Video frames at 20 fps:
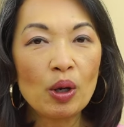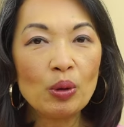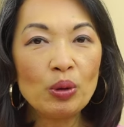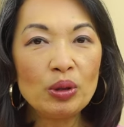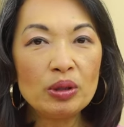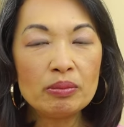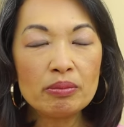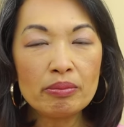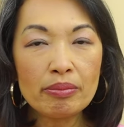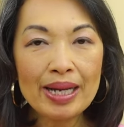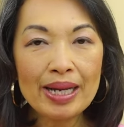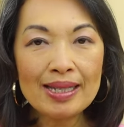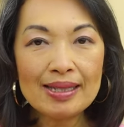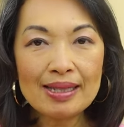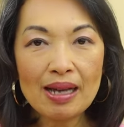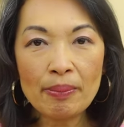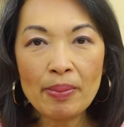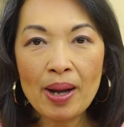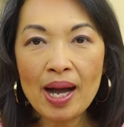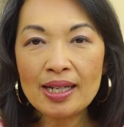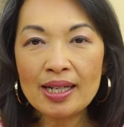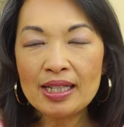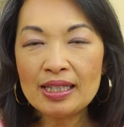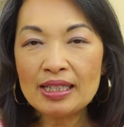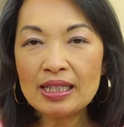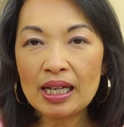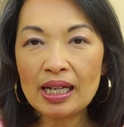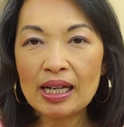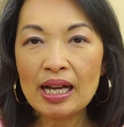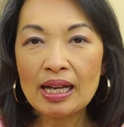คุณไม่สามารถ
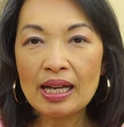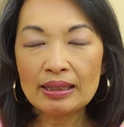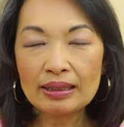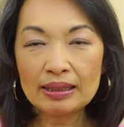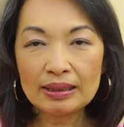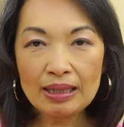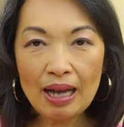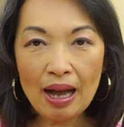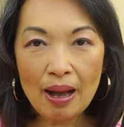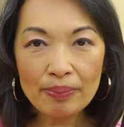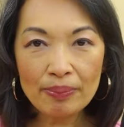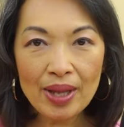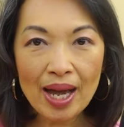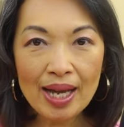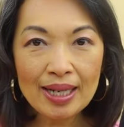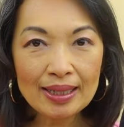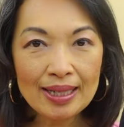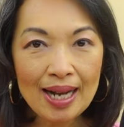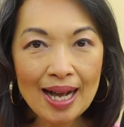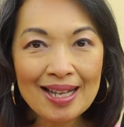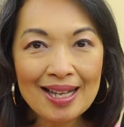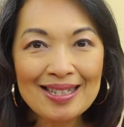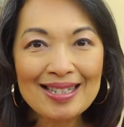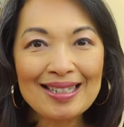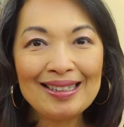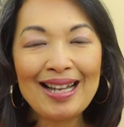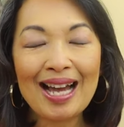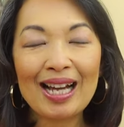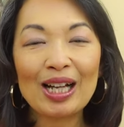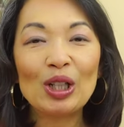ที่จะถามได้ในทาง
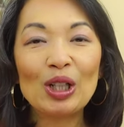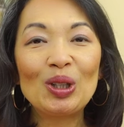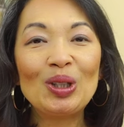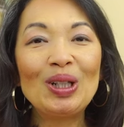สื่อหลัก